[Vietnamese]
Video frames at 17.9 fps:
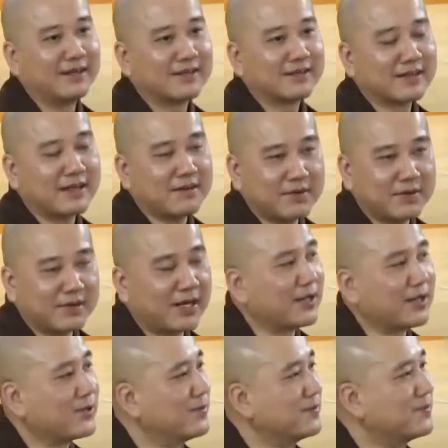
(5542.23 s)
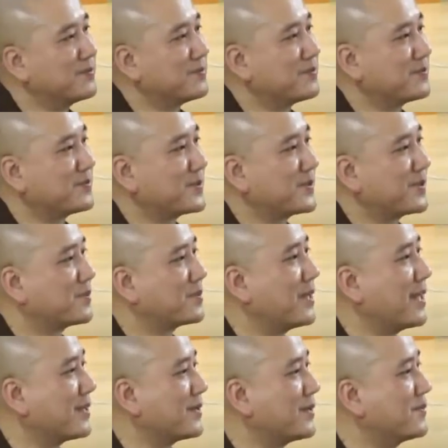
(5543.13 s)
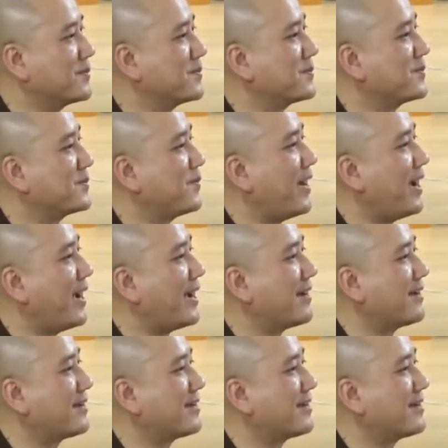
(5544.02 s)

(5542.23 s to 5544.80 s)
Cảm ơn đại chúng. Chúc đại chúng khỏe.